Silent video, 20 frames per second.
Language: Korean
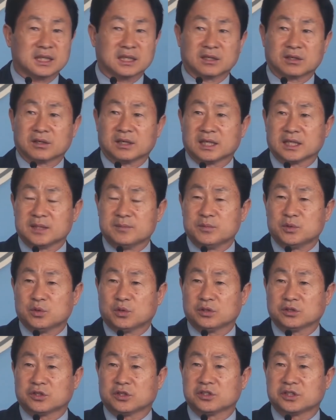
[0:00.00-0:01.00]
그러나
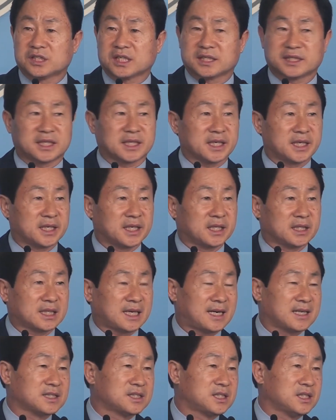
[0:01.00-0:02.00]
임종원 전 차장의
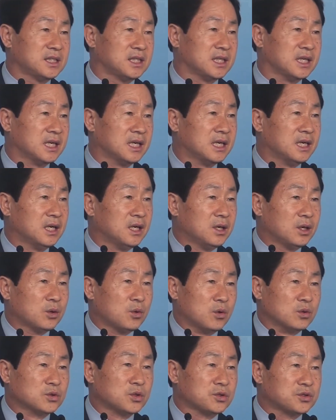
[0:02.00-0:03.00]
당시
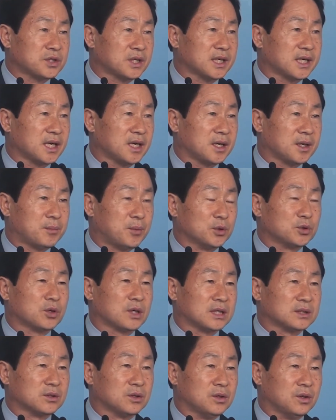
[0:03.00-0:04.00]
공소장에
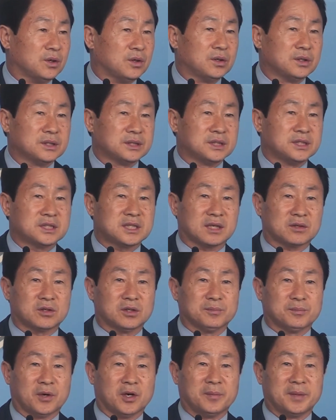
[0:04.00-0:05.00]
보더라도 이
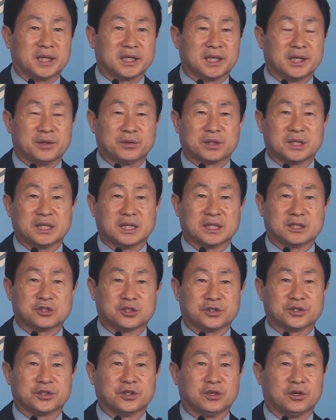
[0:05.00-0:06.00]
사건 범행 내용이
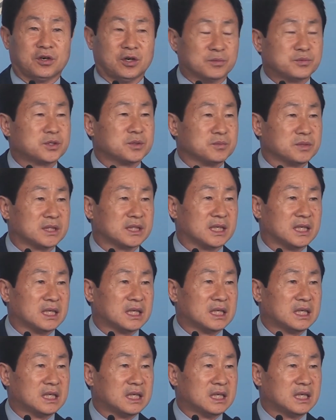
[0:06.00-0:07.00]
전혀 없습니다.
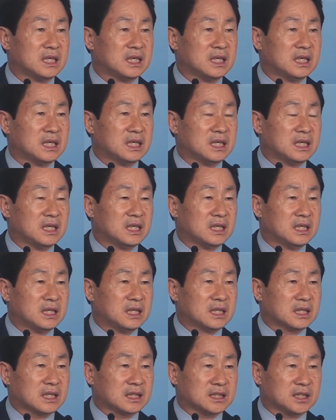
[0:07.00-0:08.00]

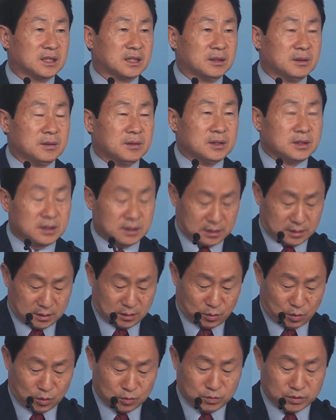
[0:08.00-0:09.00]
그러니까
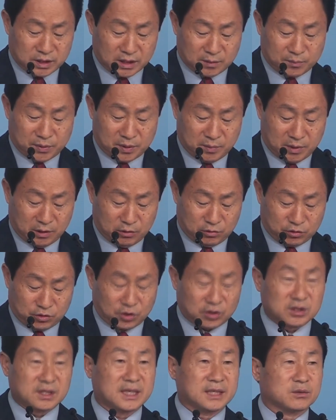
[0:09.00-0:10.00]
공무상 비밀
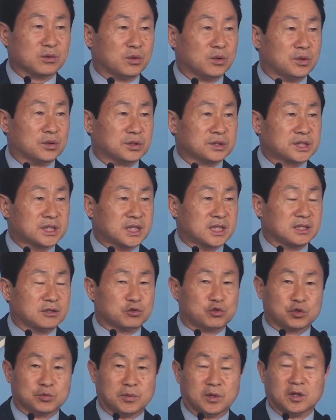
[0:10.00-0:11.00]
누설을 해도
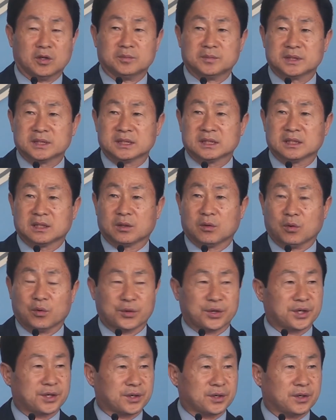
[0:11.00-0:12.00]
시킨 주범은
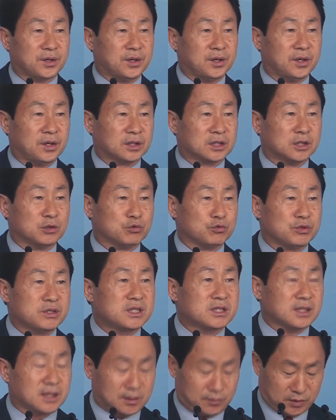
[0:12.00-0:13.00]
오히려 그
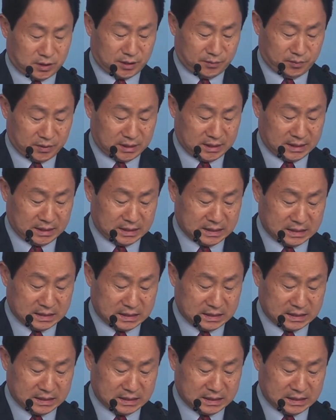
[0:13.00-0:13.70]
윗사람들입니다.